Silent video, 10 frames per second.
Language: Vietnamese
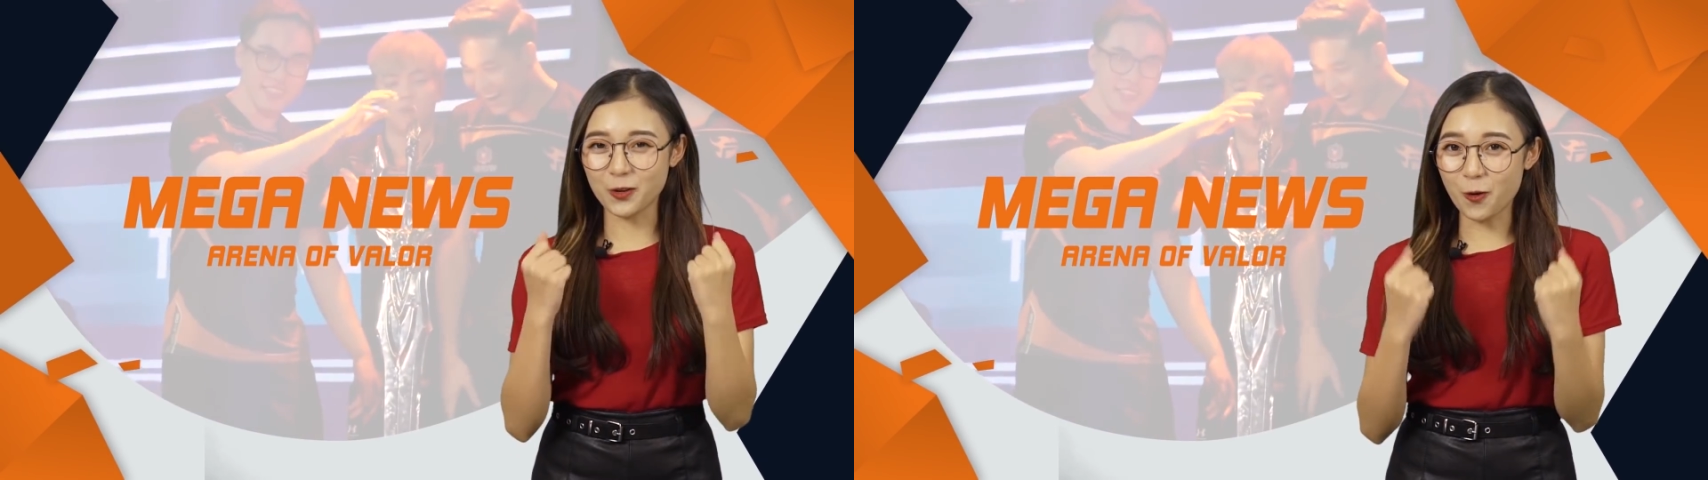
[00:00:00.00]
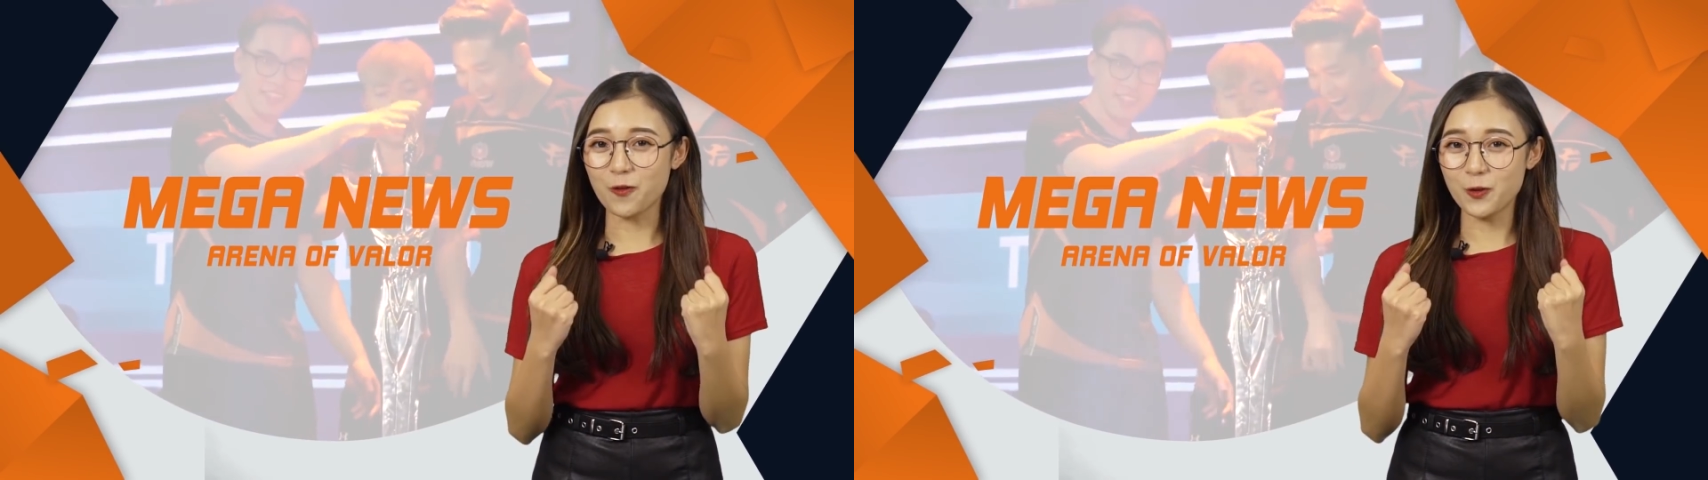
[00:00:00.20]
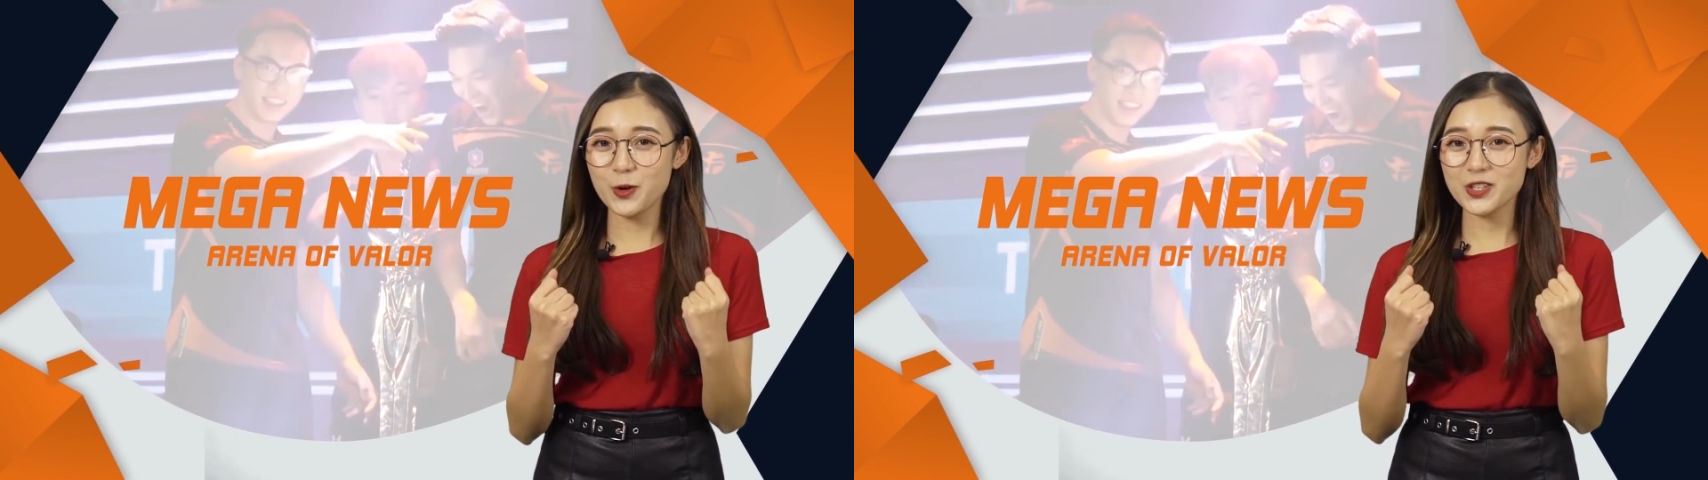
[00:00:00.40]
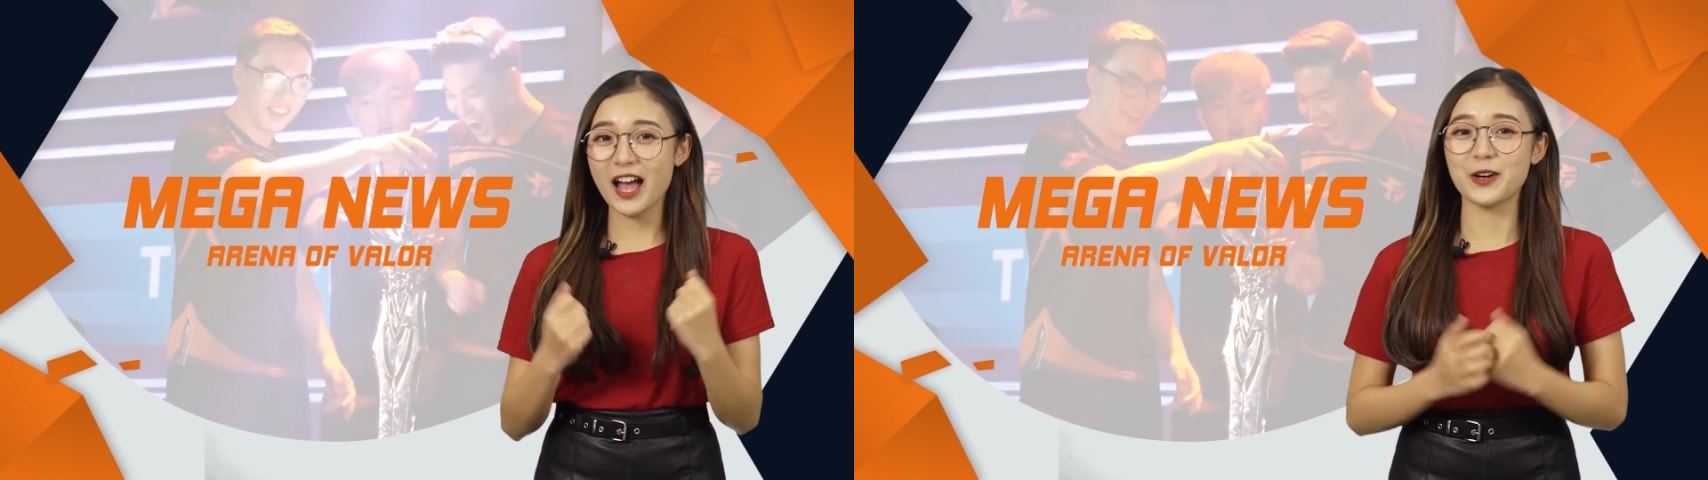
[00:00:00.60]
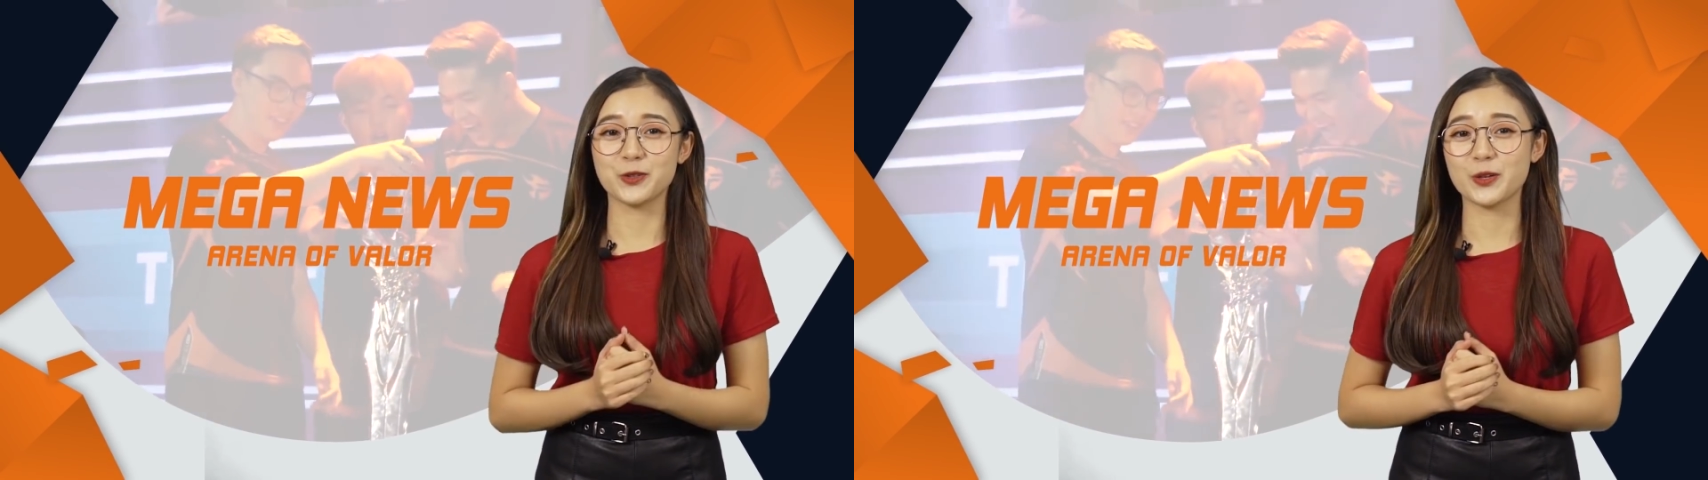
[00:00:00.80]
cổ vũ cho
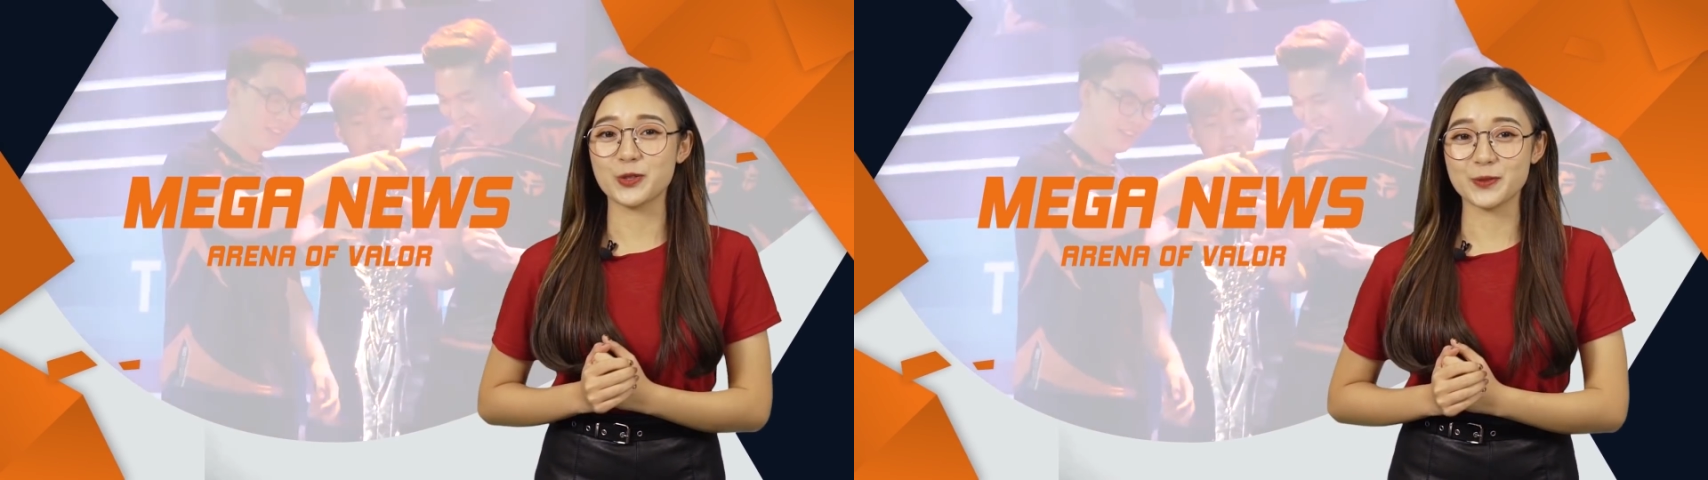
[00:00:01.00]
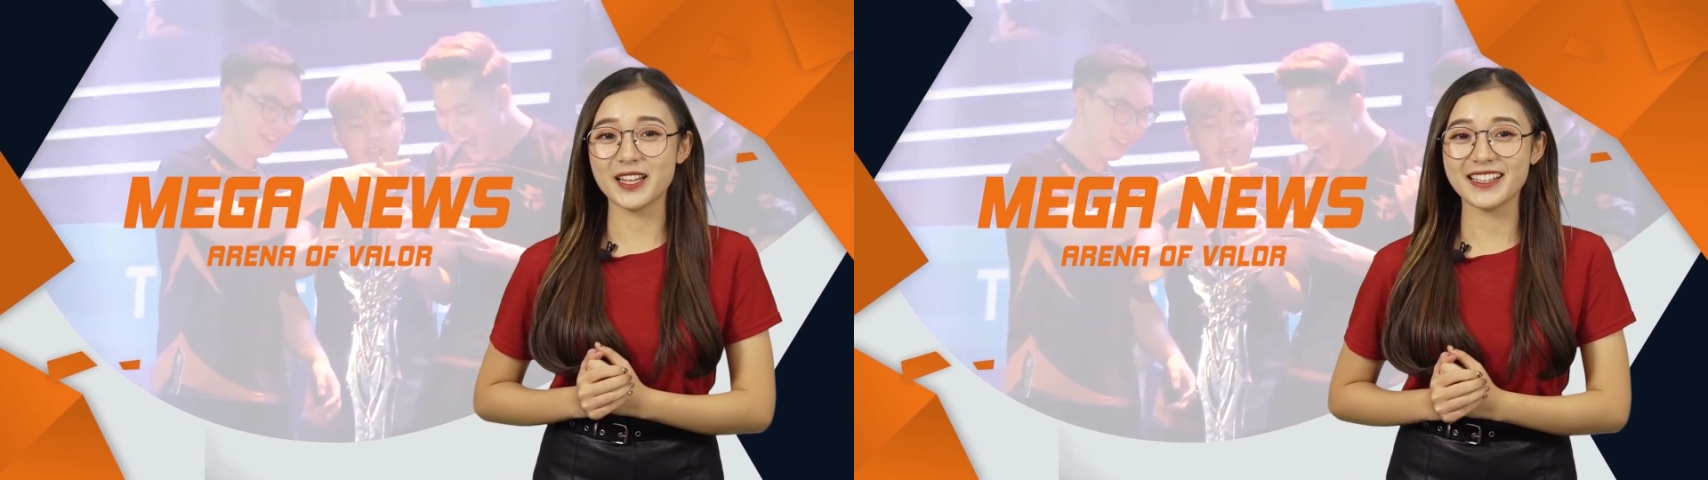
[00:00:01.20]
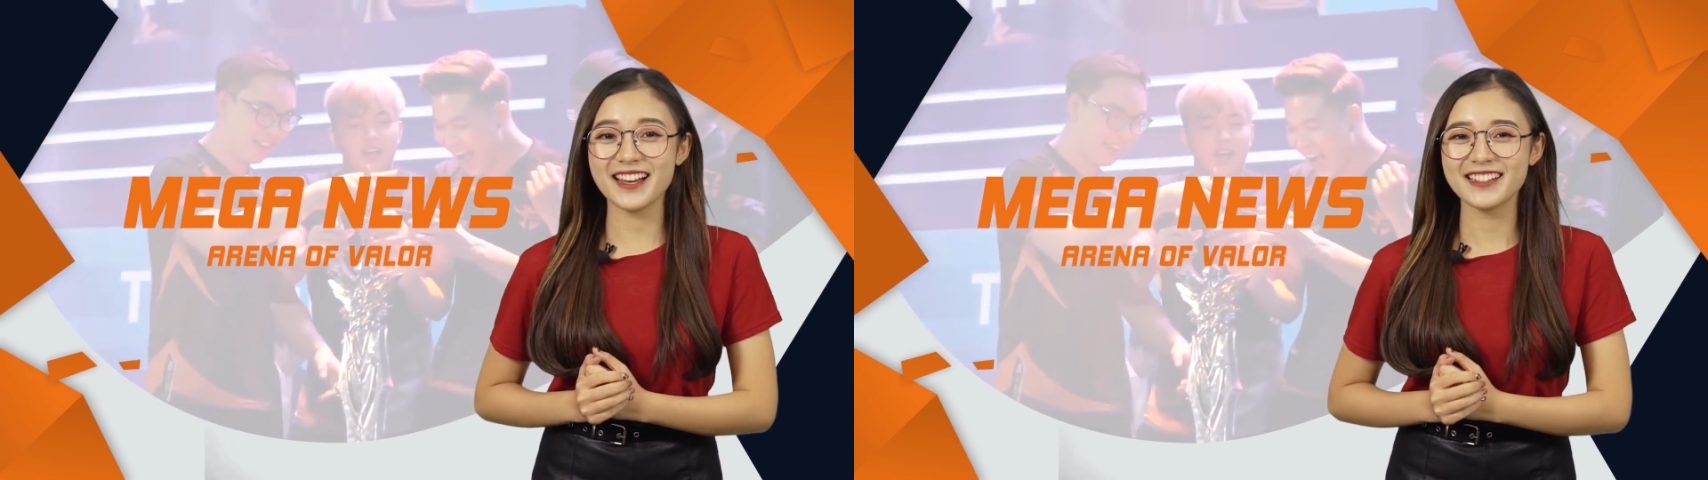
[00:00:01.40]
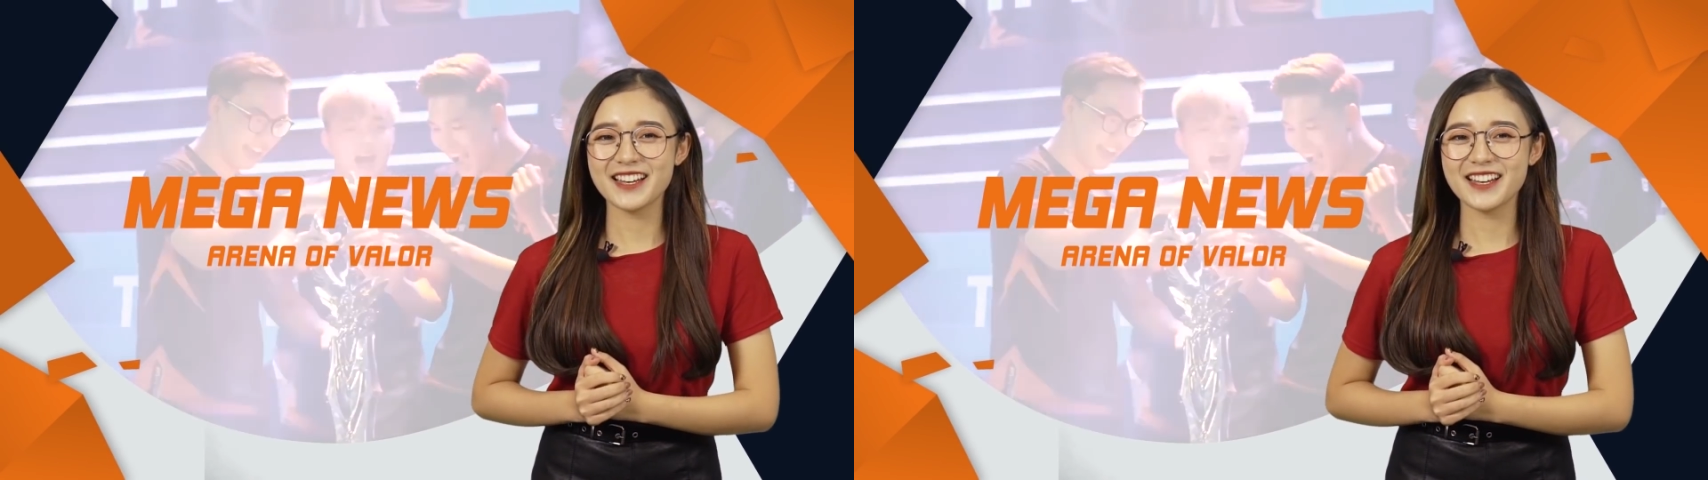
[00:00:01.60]
hai đội tuyển của chúng ta nhé.